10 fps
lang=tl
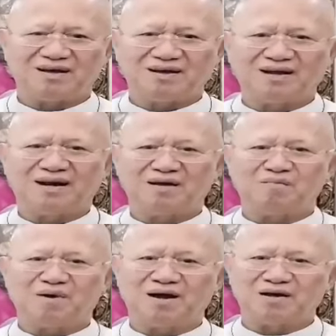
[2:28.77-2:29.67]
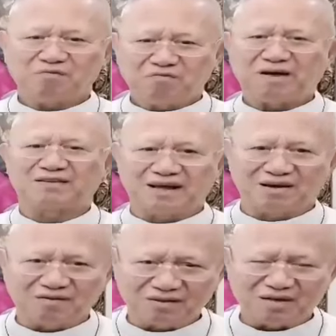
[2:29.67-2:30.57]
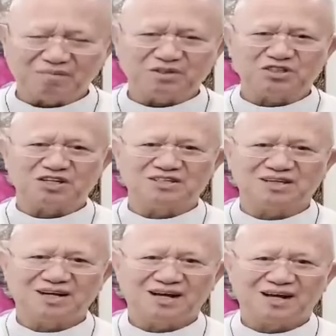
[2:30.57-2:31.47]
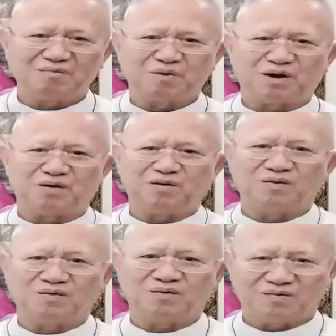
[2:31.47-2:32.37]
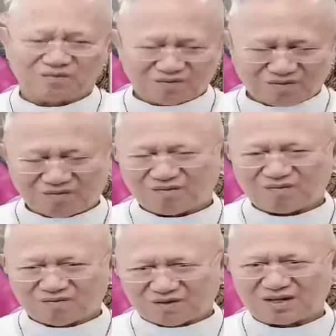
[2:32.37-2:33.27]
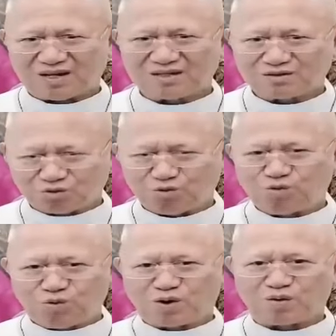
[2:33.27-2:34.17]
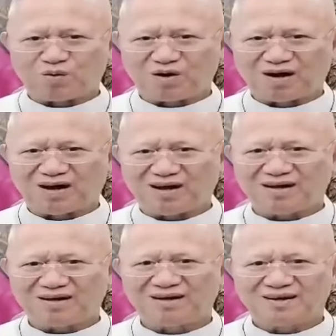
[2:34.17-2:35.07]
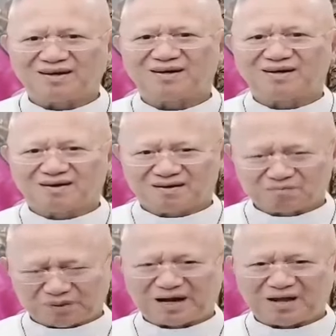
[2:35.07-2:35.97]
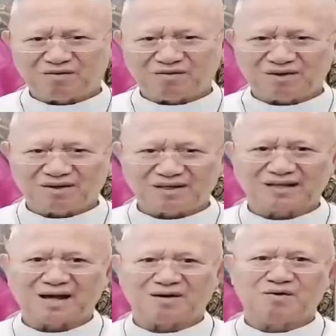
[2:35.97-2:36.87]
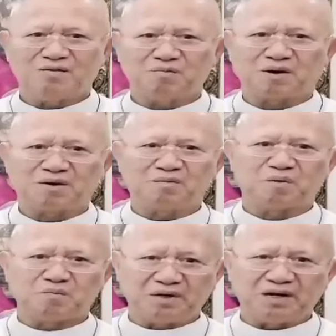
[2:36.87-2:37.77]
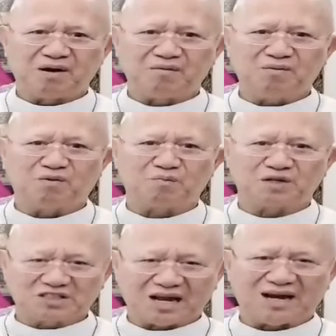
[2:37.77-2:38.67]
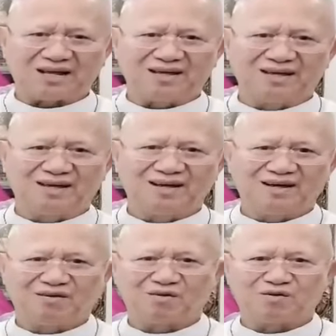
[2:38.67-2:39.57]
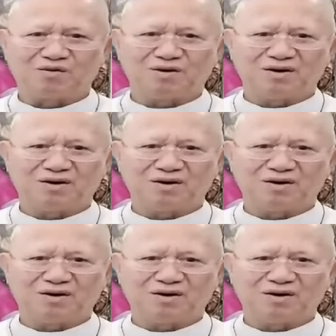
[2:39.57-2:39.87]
dili na reflecting on the message pero na uh, tuwa akong uh, Padayon kita ng pagpaminaw o pagsalig o